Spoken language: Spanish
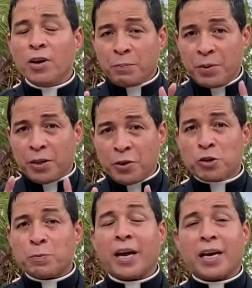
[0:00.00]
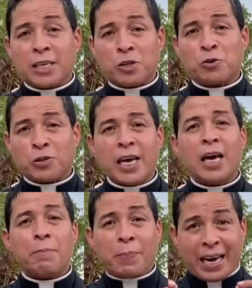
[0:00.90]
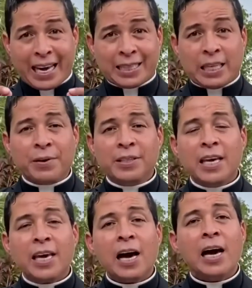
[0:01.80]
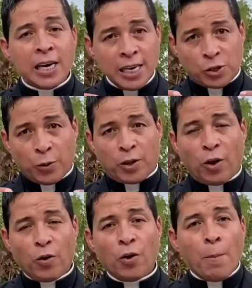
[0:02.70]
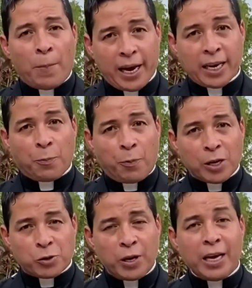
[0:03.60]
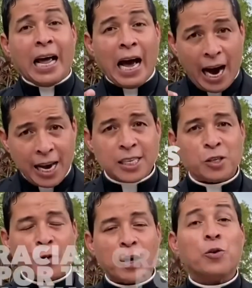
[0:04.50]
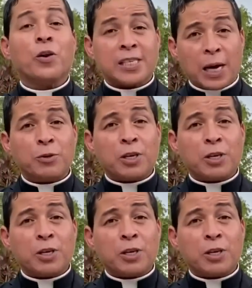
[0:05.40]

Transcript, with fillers: Pido a Dios para que te sostenga, para que te bendiga y sobre todo para que te puedas unir a este esfuerzo que estamos